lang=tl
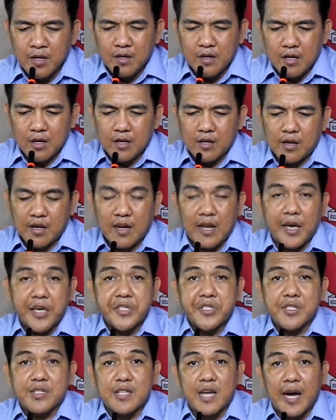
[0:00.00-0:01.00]
uh,
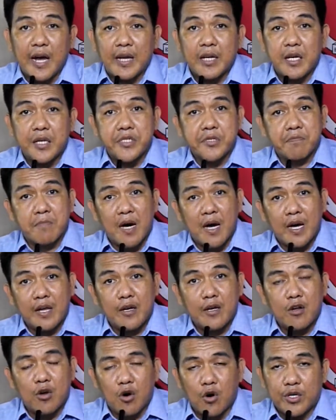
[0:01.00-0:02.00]
Christ died as
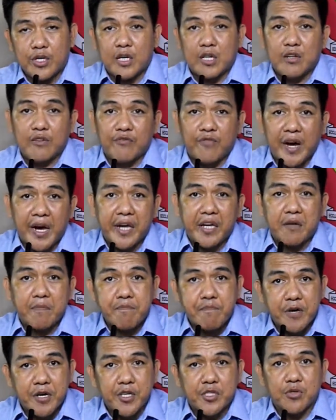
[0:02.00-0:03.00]
man or the divine
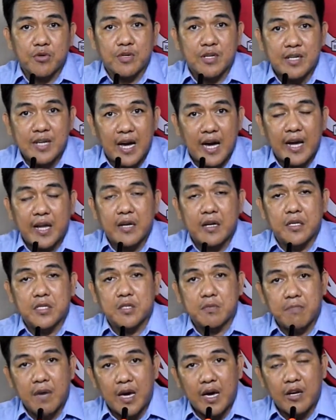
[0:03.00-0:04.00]
person died
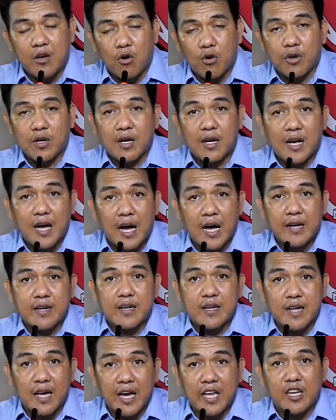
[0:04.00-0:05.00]
as man or God
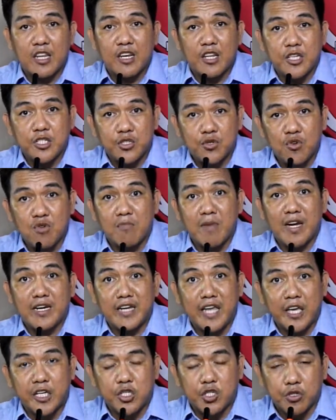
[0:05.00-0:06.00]
died in his human
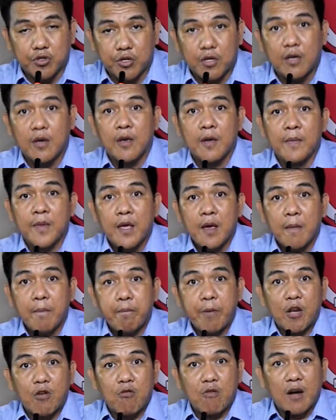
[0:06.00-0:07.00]
nature.
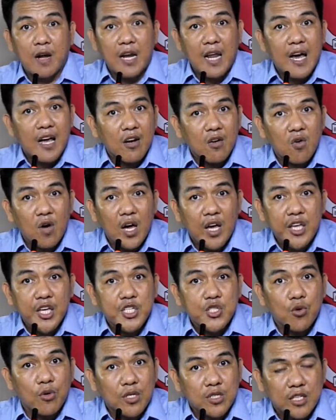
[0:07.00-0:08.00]
Pero klaro ang
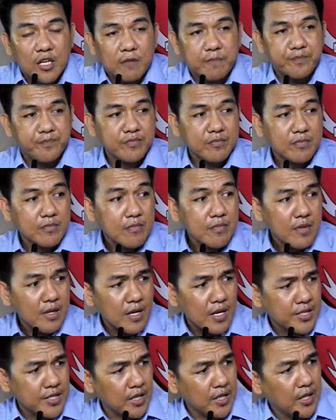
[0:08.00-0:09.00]
gisulti
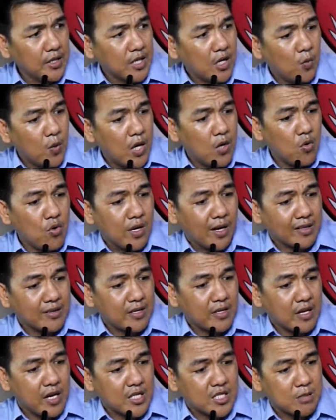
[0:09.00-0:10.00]
sa gitawag og
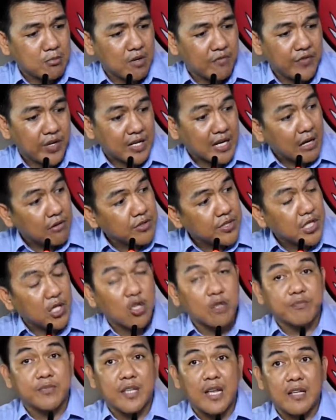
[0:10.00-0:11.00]
Catechism of the Council
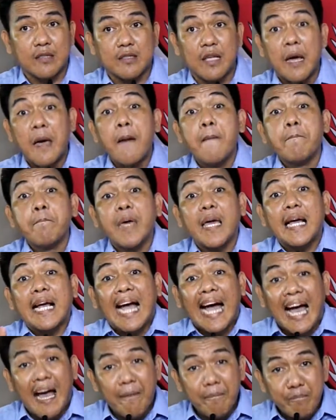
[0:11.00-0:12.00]
of Trent
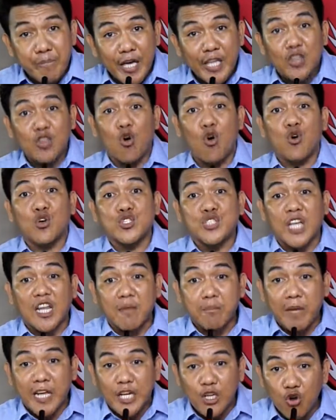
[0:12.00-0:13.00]
migamit og
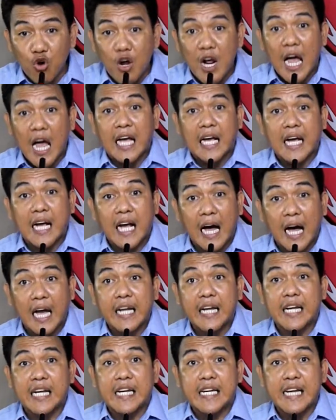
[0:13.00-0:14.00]
termino nga God
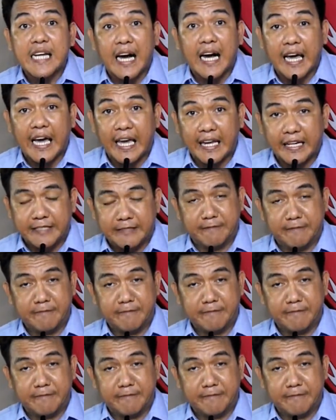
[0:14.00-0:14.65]
died